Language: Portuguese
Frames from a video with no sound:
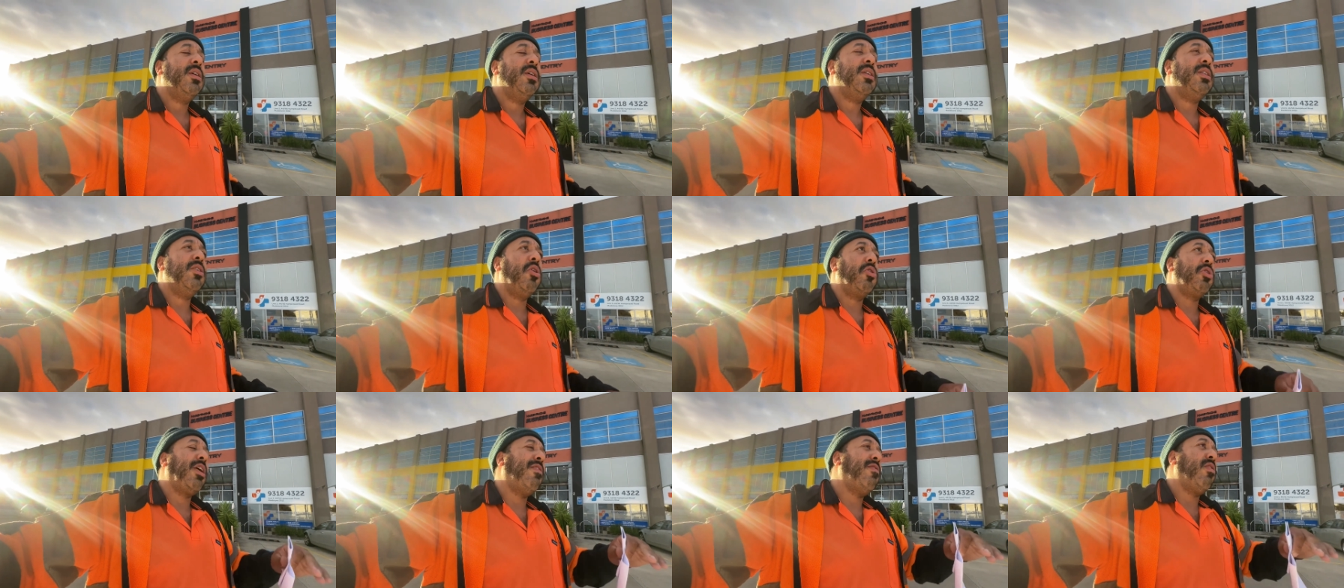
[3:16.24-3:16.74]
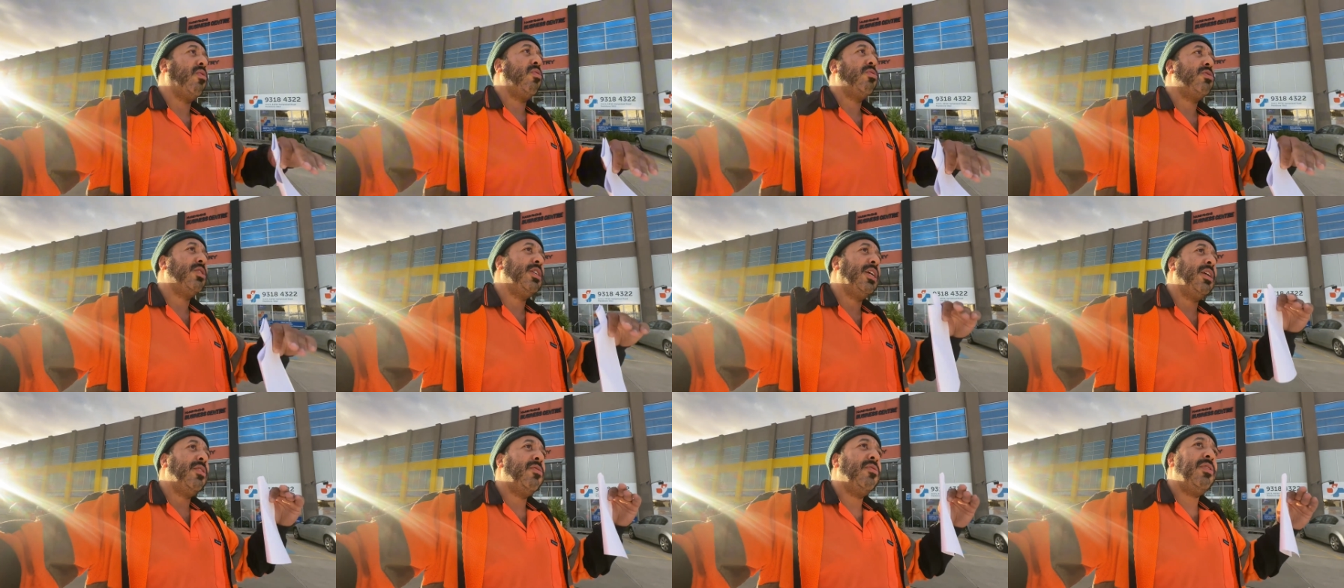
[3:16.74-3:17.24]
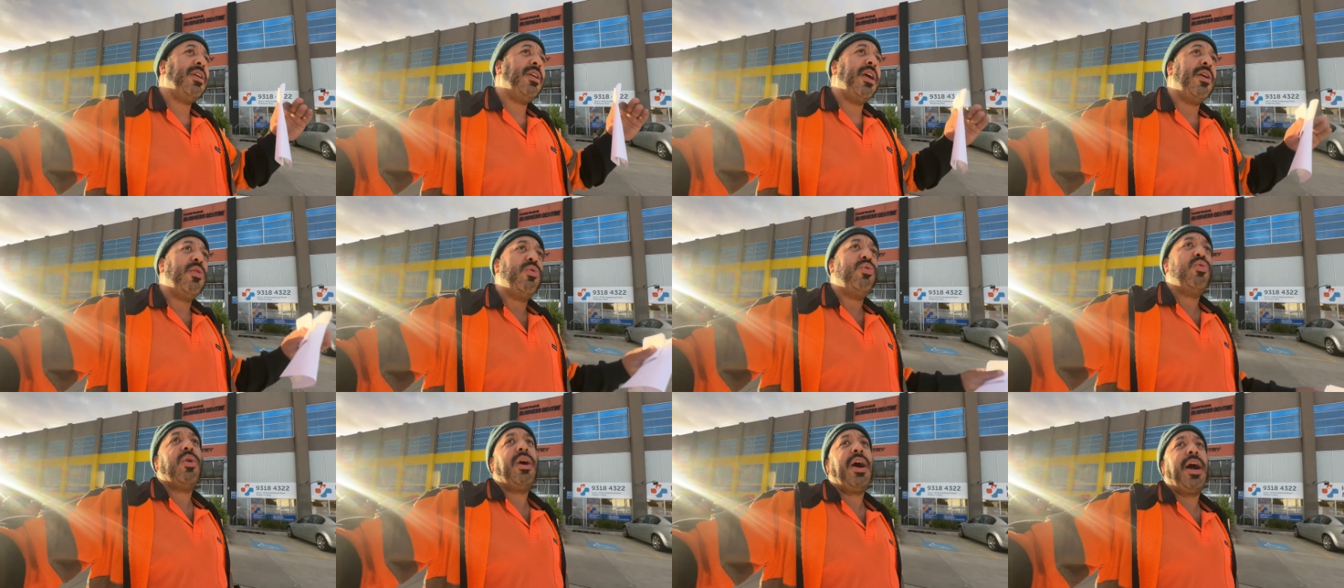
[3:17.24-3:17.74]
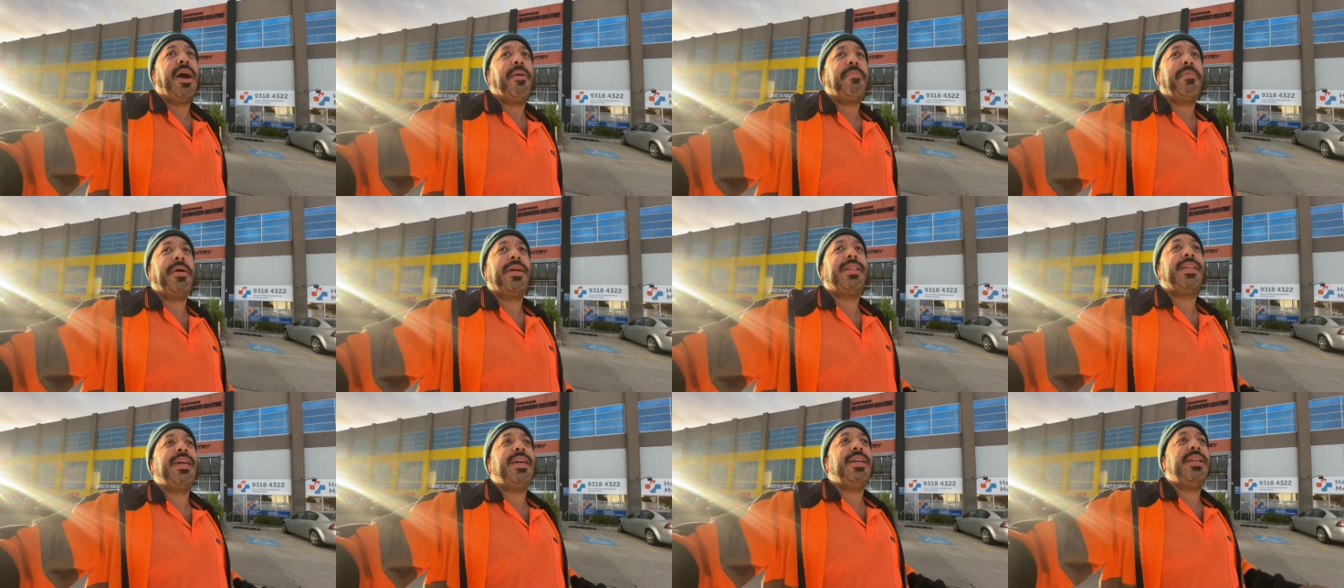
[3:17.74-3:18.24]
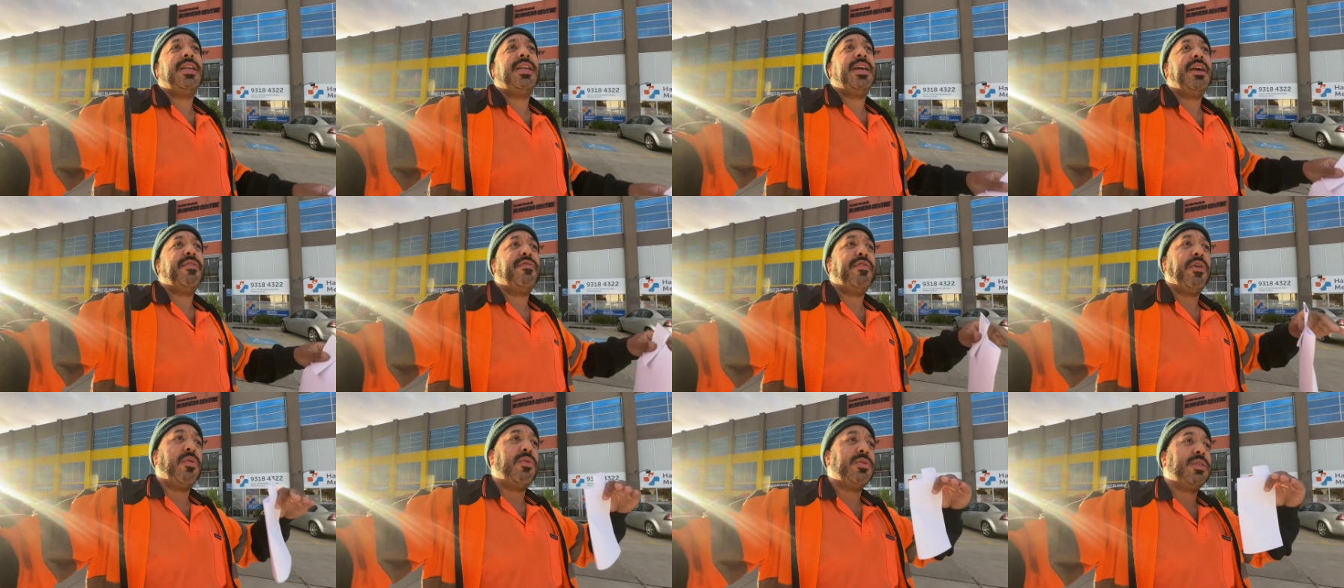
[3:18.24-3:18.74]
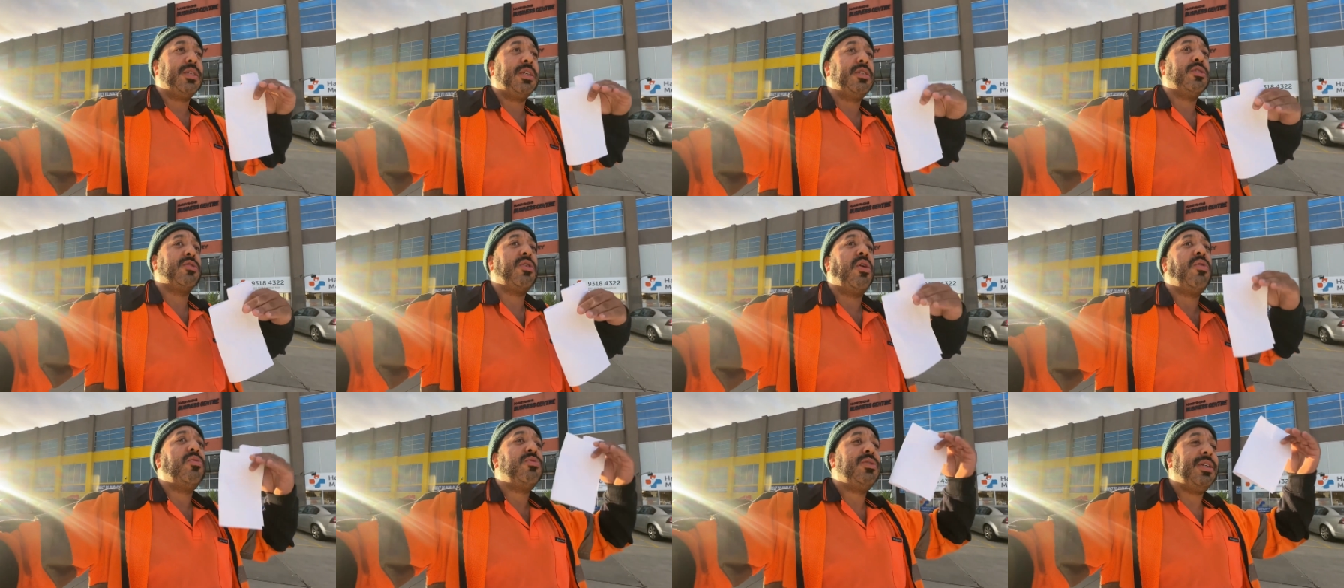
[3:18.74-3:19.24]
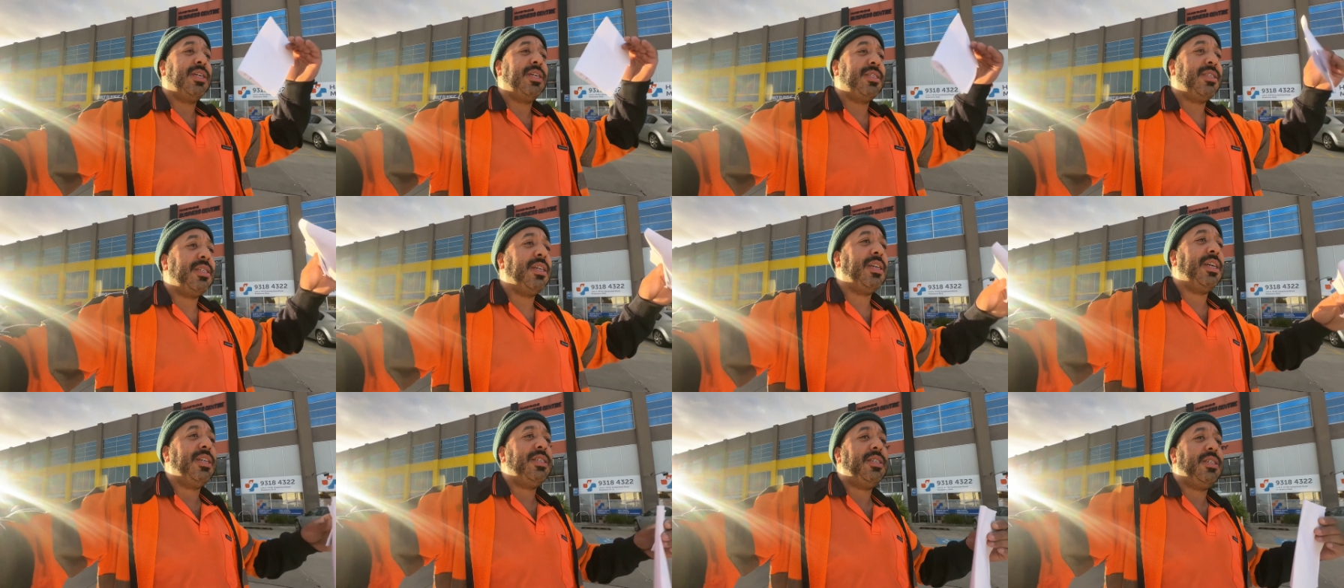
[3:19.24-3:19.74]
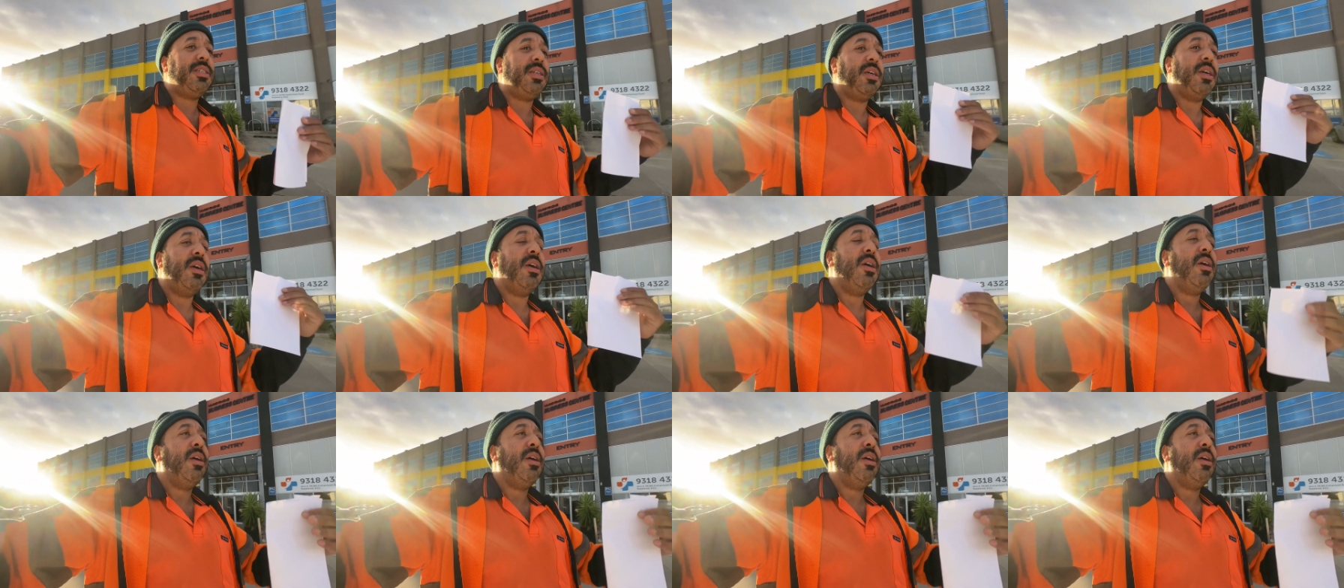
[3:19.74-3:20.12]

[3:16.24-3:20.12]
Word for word: não estava conseguindo nenhum lugar para atender, foi conseguir só no dia seguinte.